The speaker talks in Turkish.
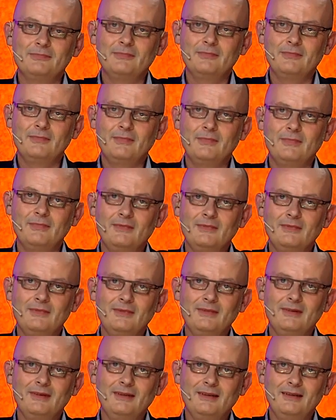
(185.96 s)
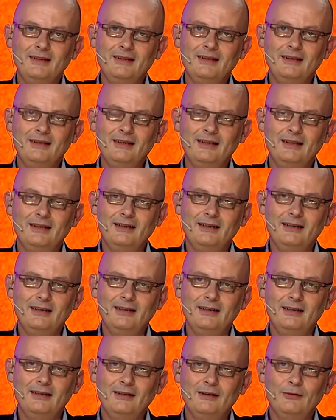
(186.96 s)
Duygulardan bahsediyorduk diyor.
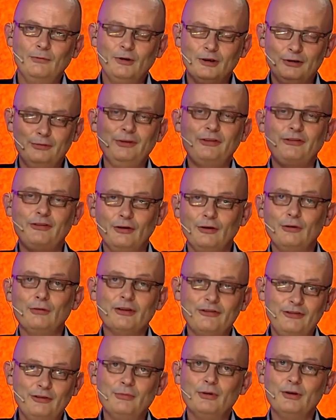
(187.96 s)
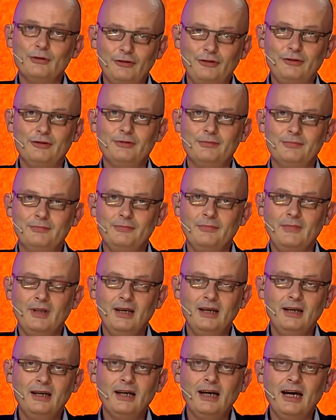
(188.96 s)
What we saw was emotion.
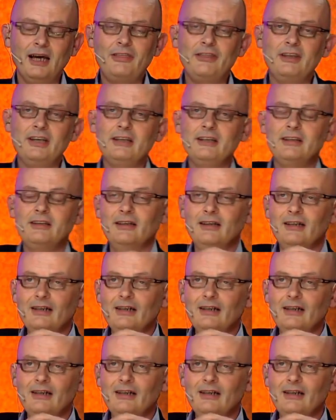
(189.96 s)
Gördüğümüz I think, işte